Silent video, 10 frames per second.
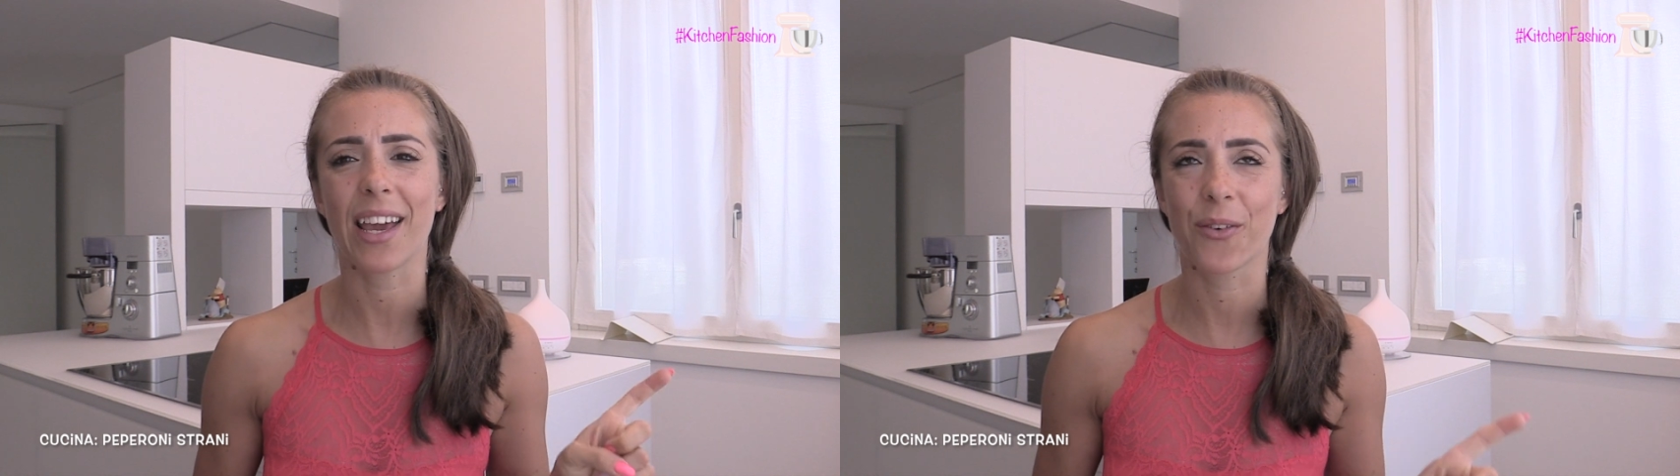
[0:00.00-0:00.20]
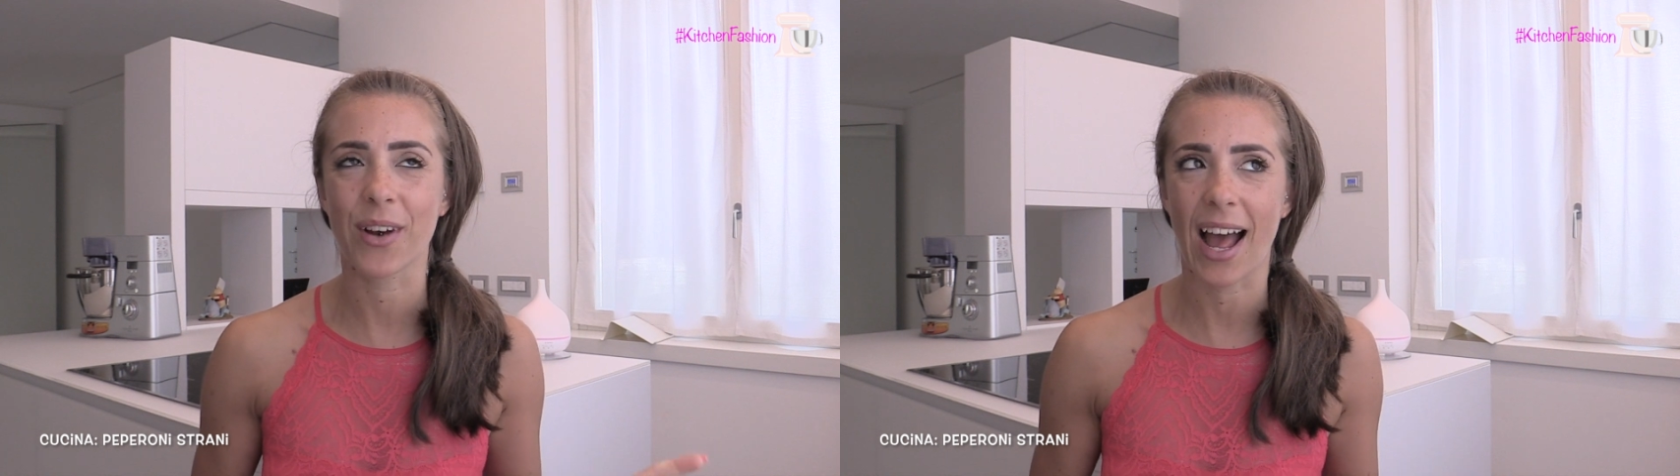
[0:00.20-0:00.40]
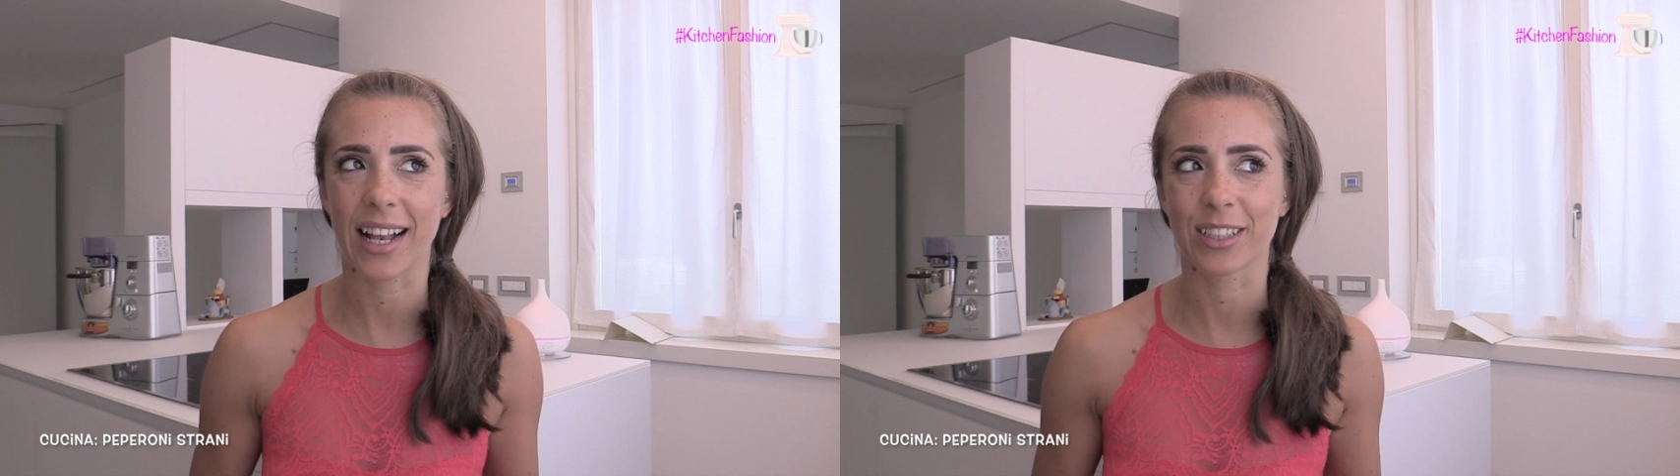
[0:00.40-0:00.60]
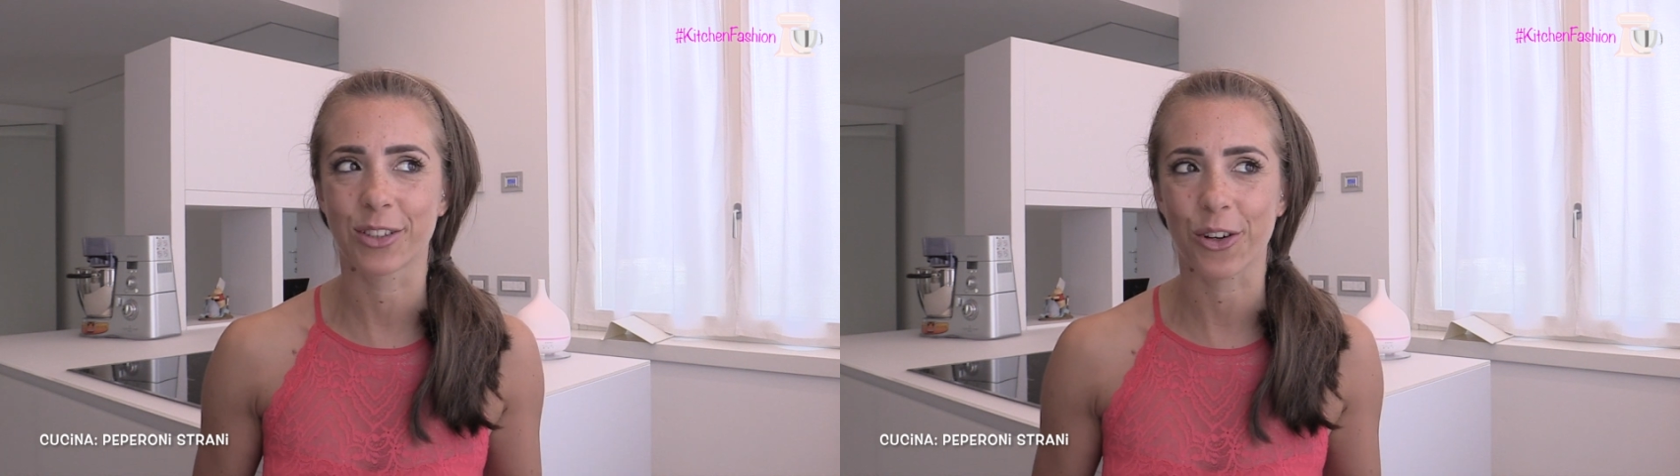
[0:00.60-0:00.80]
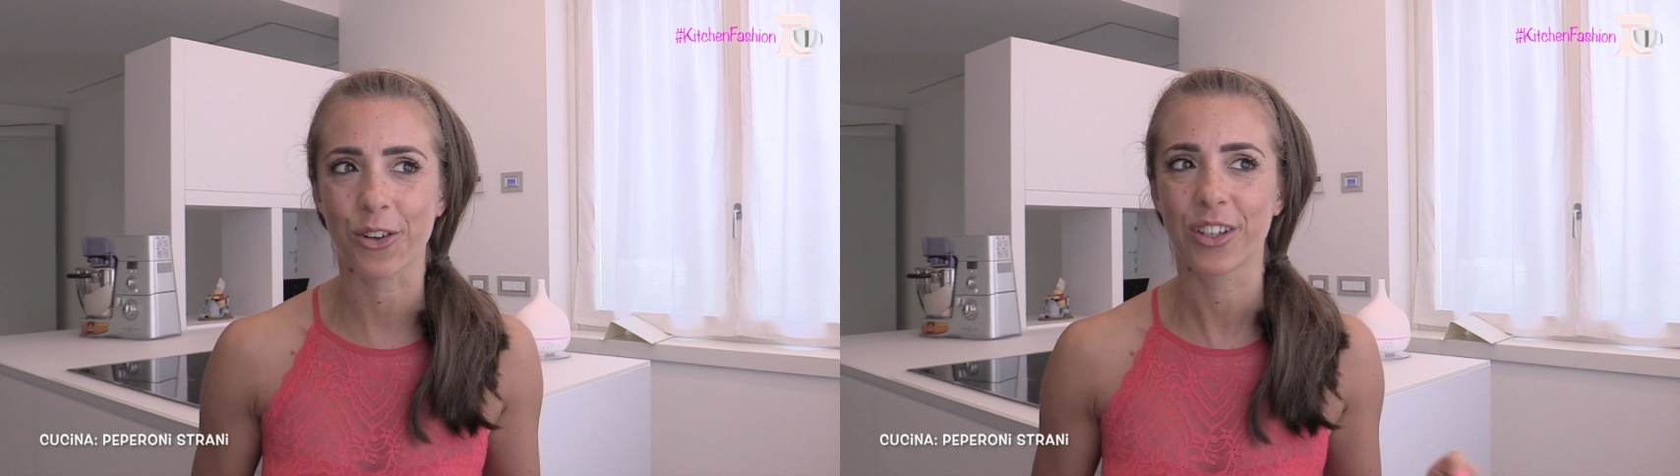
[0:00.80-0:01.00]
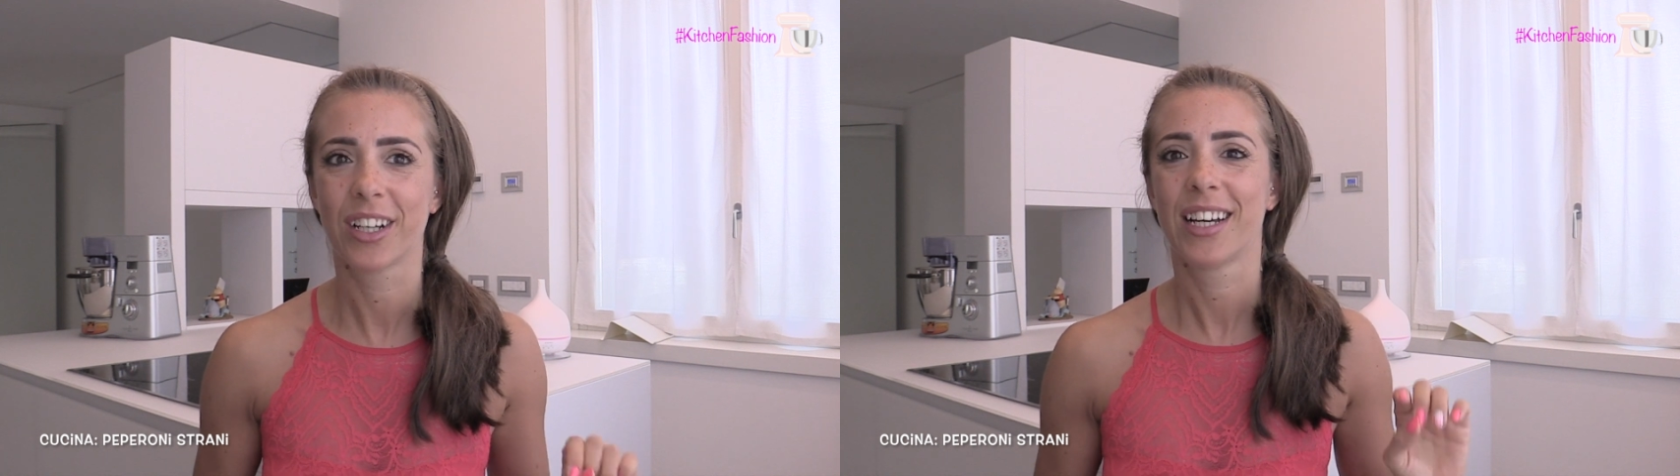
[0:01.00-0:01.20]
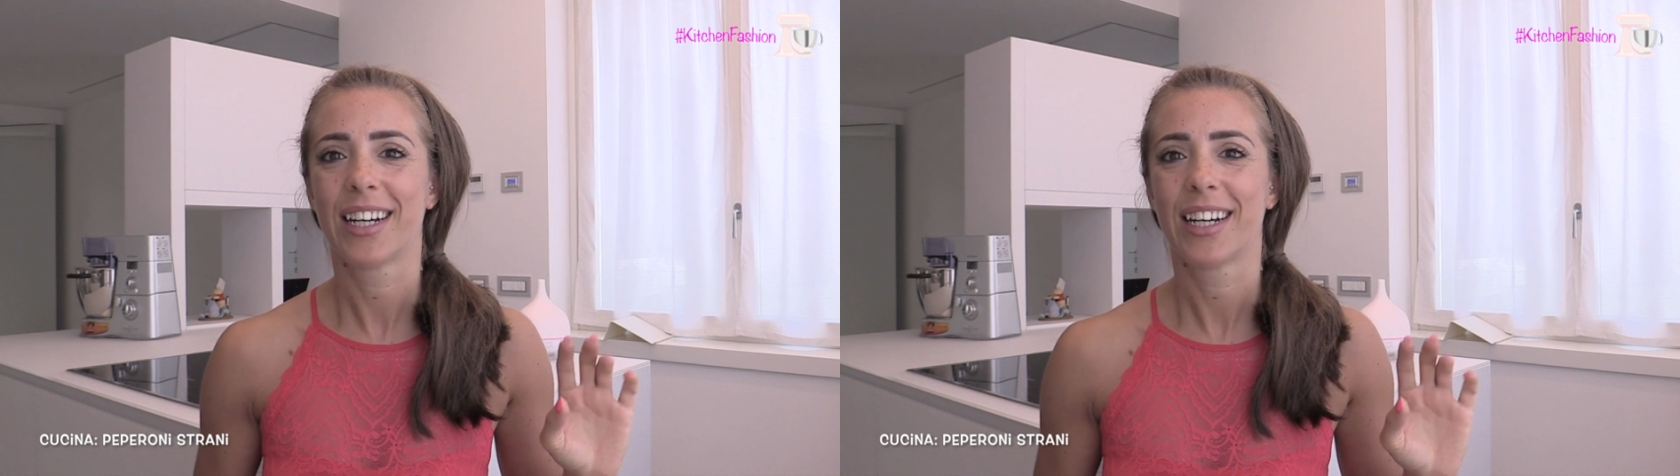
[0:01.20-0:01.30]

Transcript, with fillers: e un altro